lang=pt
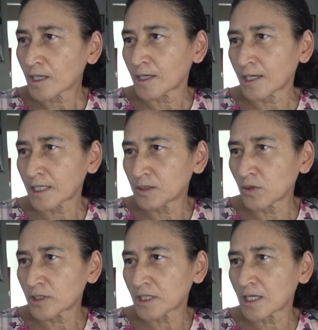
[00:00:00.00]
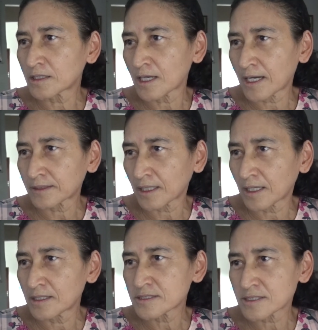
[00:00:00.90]
É, era de 80
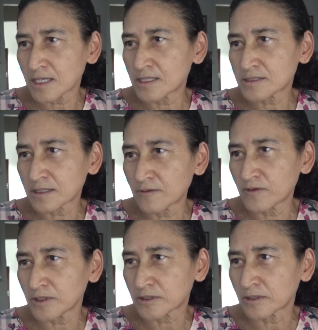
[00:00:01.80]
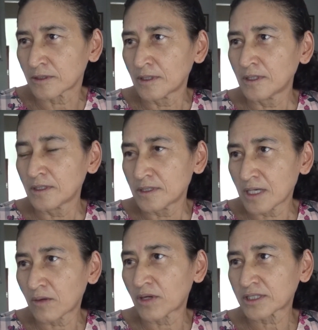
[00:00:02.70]
até 100, 120. E
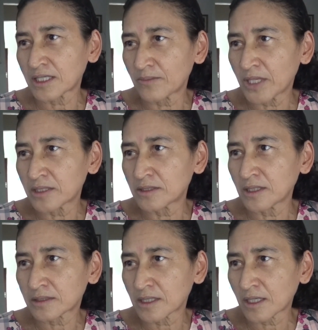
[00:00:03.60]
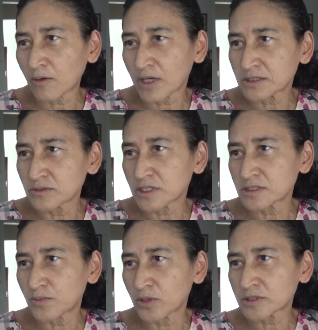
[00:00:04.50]
agora está na média de até quase
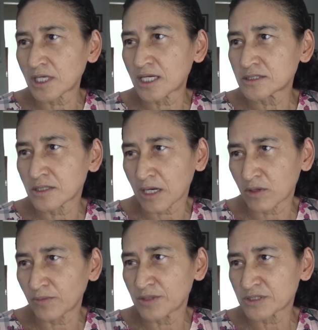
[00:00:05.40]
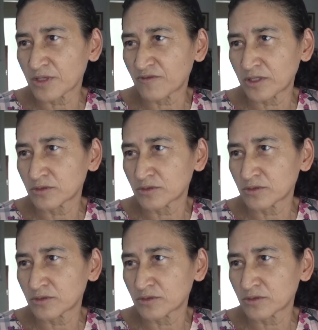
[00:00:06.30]
200 e poucos reais. Agora mesmo esse mês veio